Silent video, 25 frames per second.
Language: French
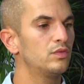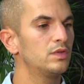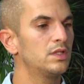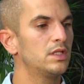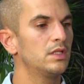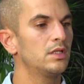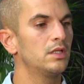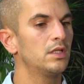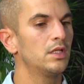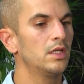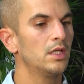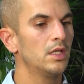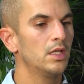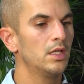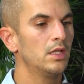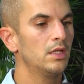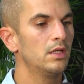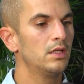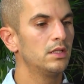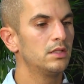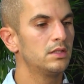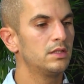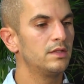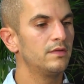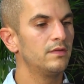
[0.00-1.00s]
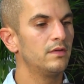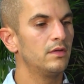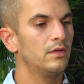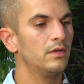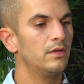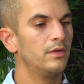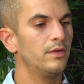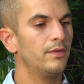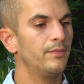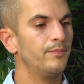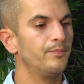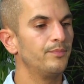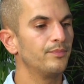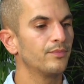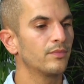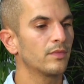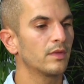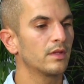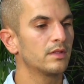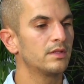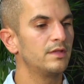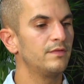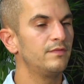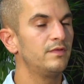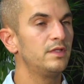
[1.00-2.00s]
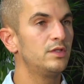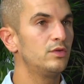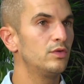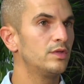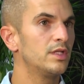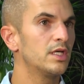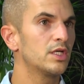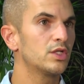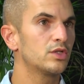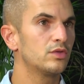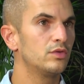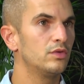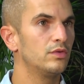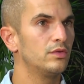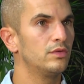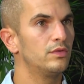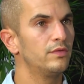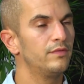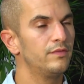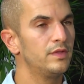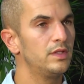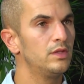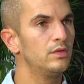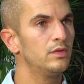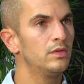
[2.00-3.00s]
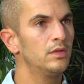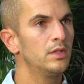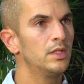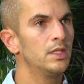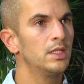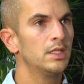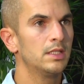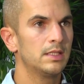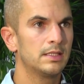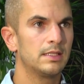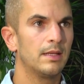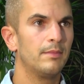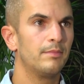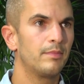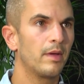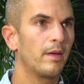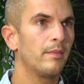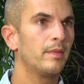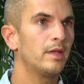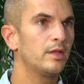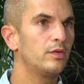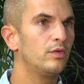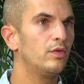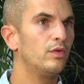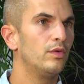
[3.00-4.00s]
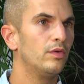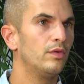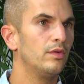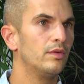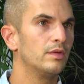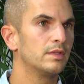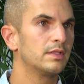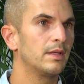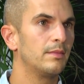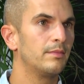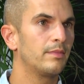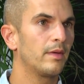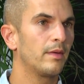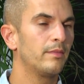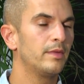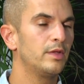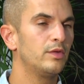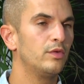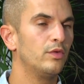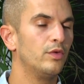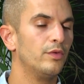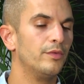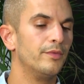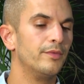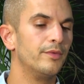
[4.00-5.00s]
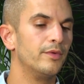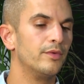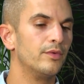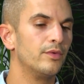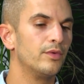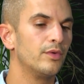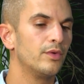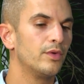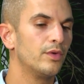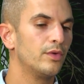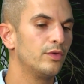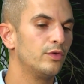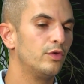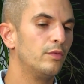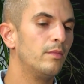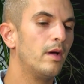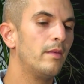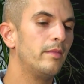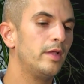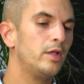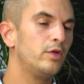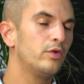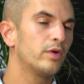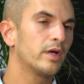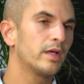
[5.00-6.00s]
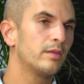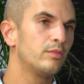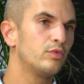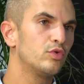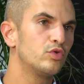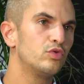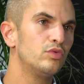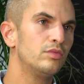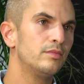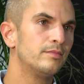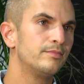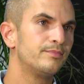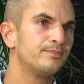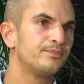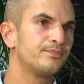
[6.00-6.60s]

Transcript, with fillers: tous ces, ces, euh, ces visionnages de, vidéos, ça me, permet de, ça me permet de, de m'améliorer beaucoup.